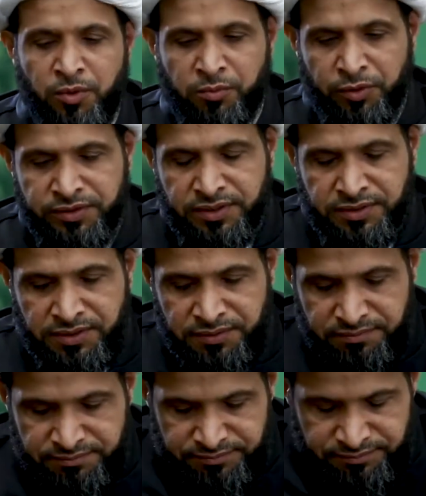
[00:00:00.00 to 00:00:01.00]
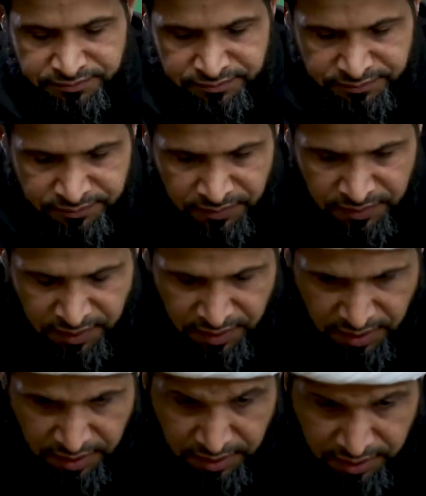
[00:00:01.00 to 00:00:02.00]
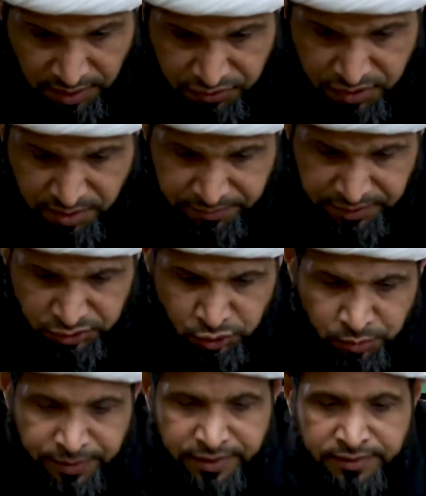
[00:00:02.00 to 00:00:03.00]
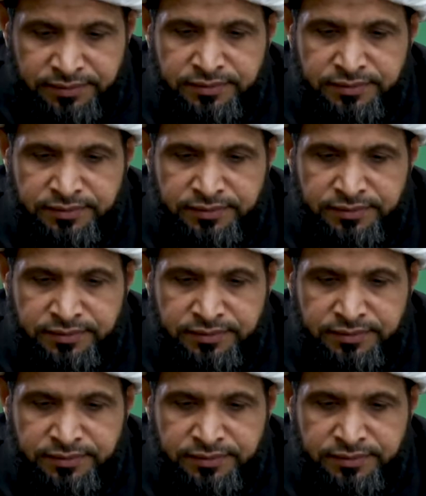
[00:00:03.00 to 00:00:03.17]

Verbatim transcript: المعتدين كثير من الشبه